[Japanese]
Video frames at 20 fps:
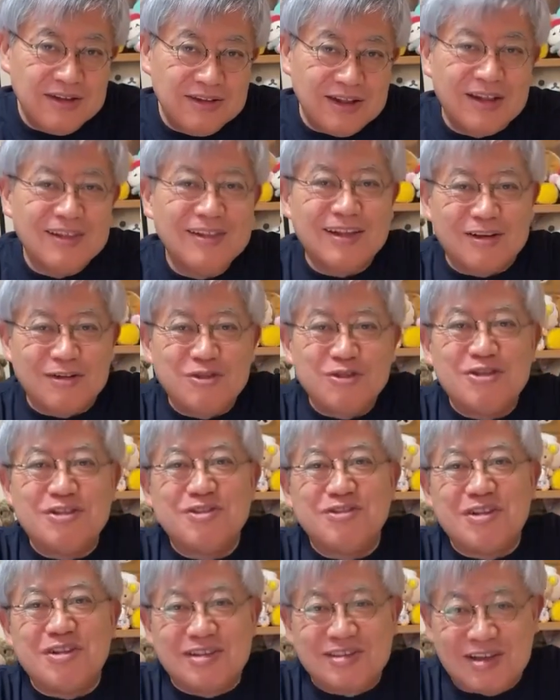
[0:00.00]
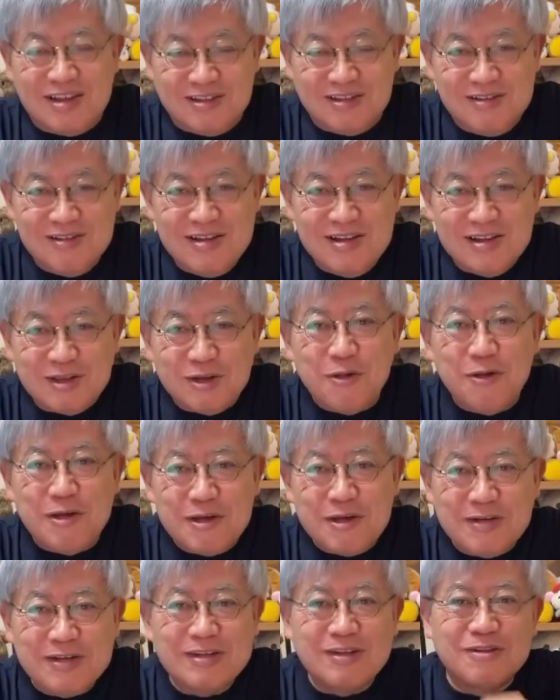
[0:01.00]
なんで勲章出すかと。そ
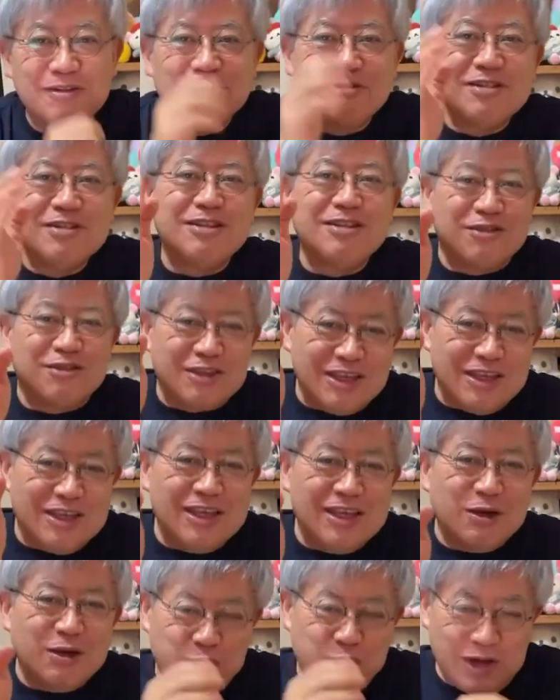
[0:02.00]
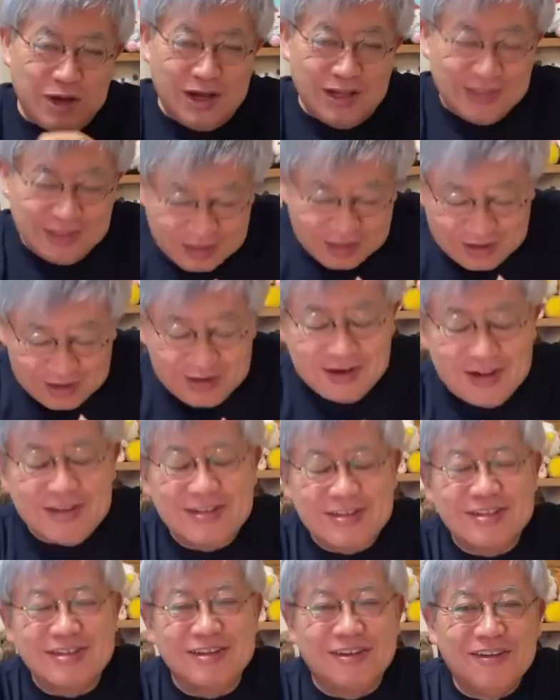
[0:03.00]
れはその国にとっていいことがあったからな
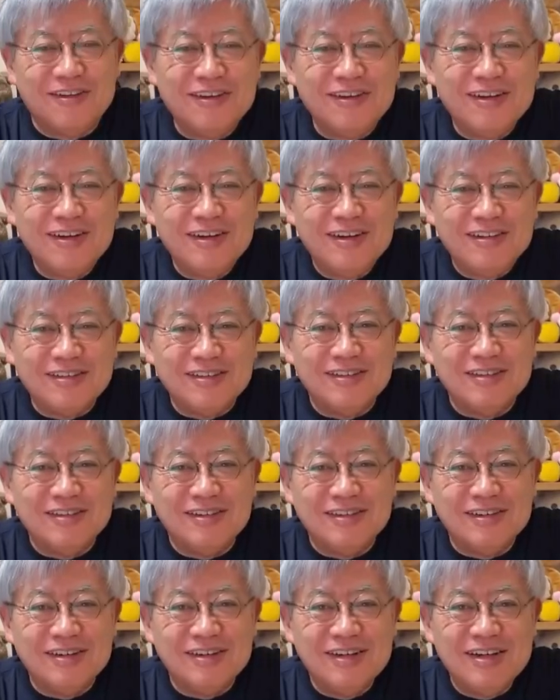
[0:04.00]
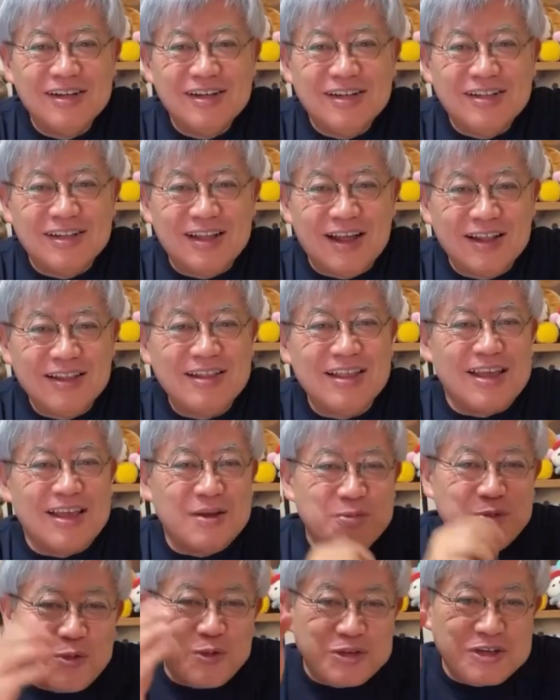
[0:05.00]
んですよ。うん。なん
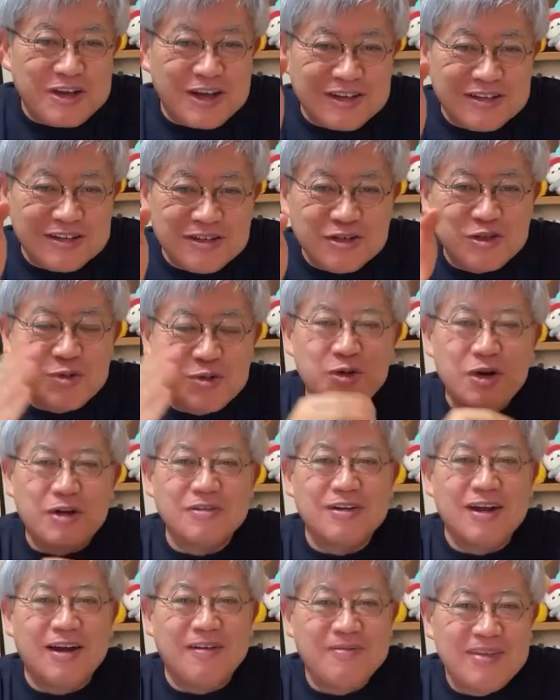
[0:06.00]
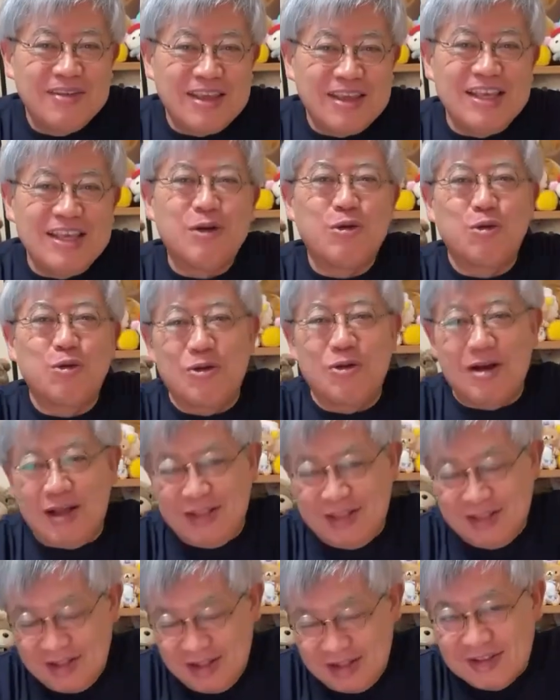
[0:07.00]
で M 5氏が勲章をもらうか。いいこと
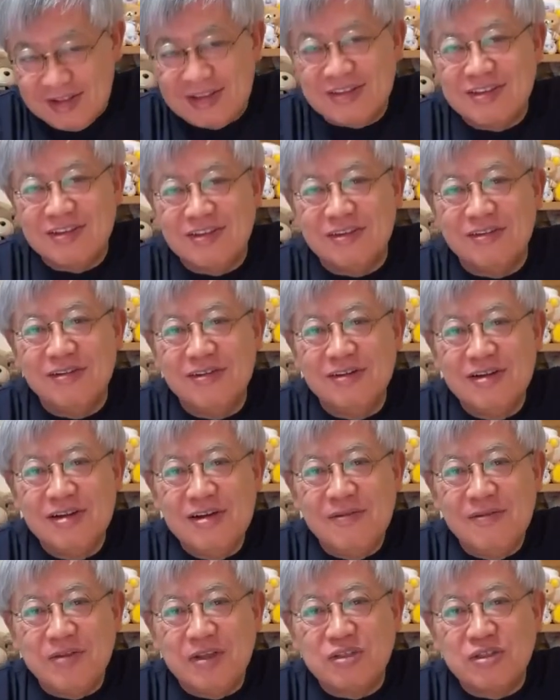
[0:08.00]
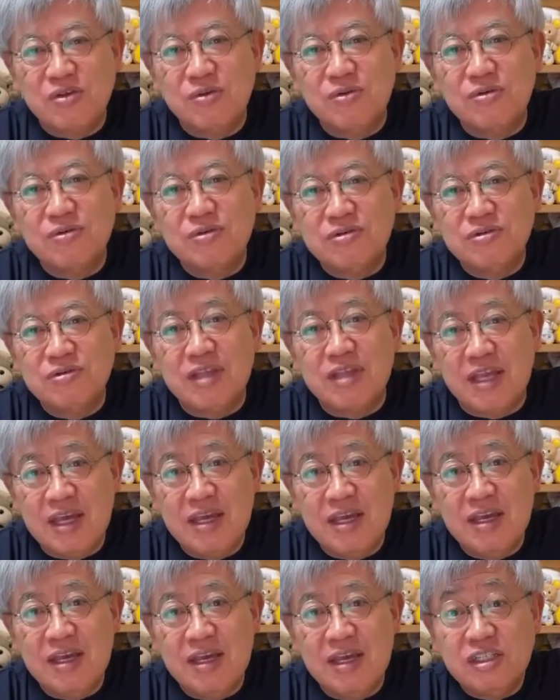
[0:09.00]
があったんですよ。でそういう
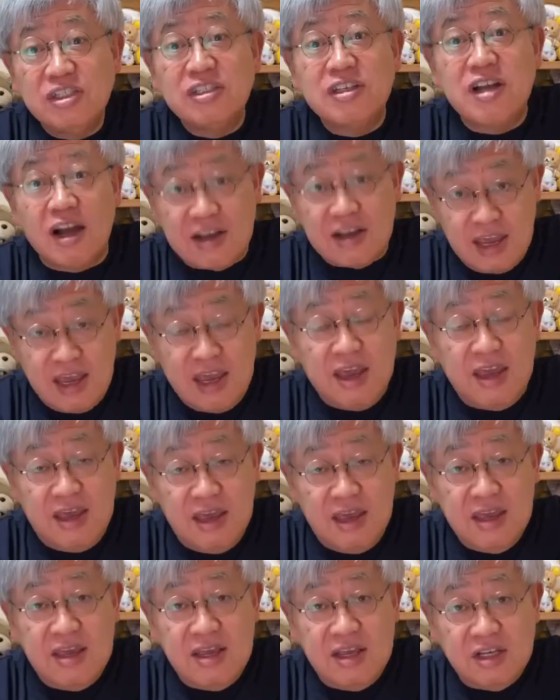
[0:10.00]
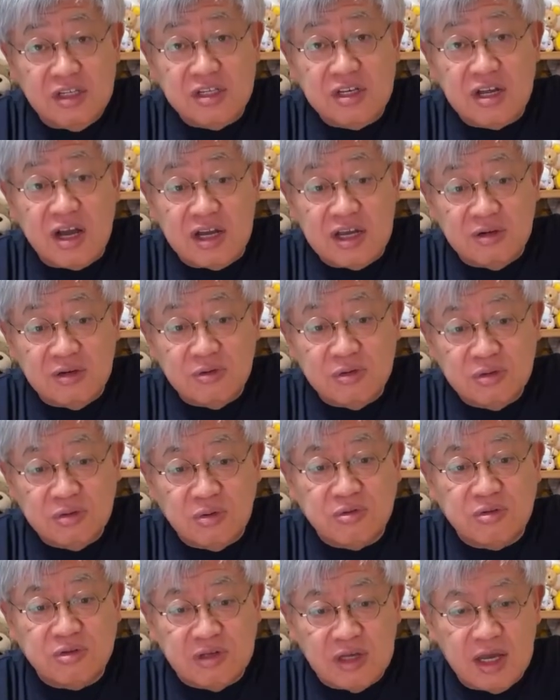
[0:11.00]
ね、仕掛け、仕掛け
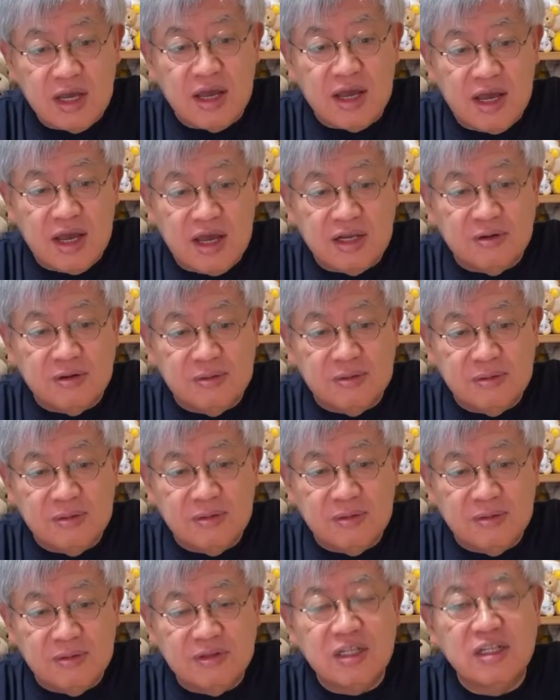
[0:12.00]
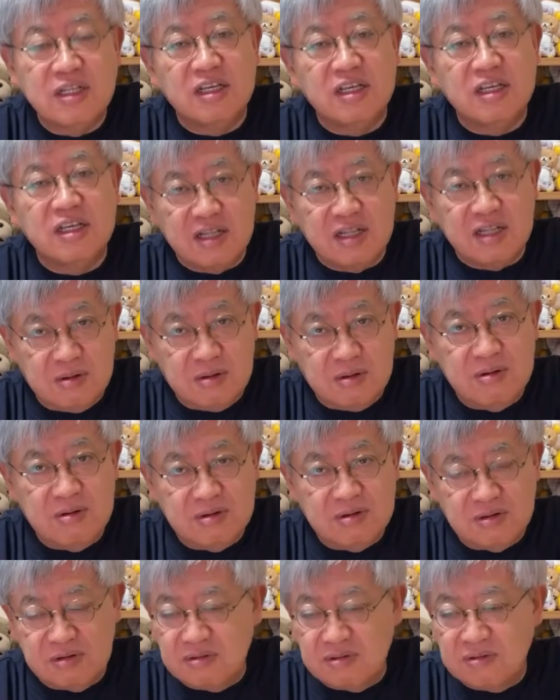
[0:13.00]
の一つが、あの、出てきたと
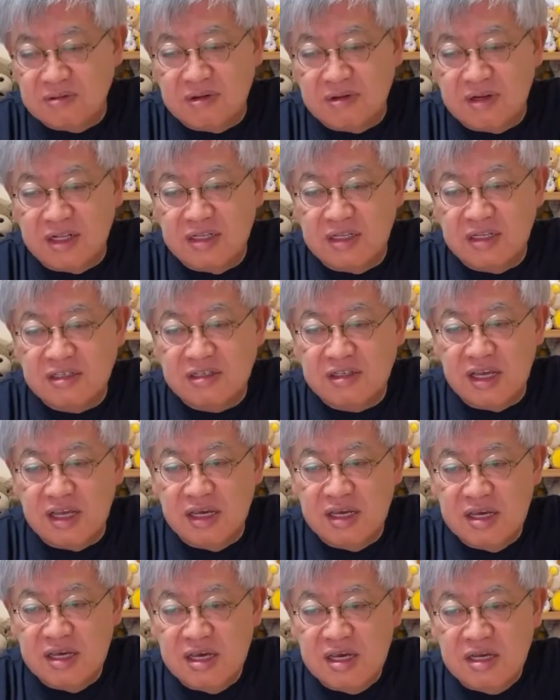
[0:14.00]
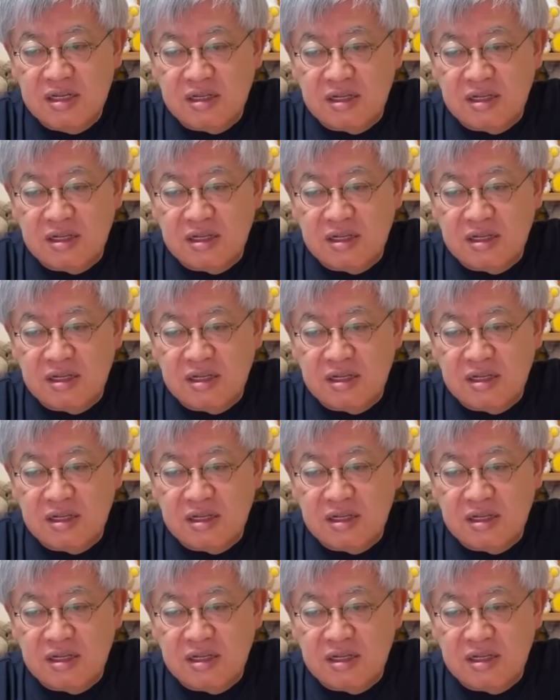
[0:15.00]
いうことなんですね。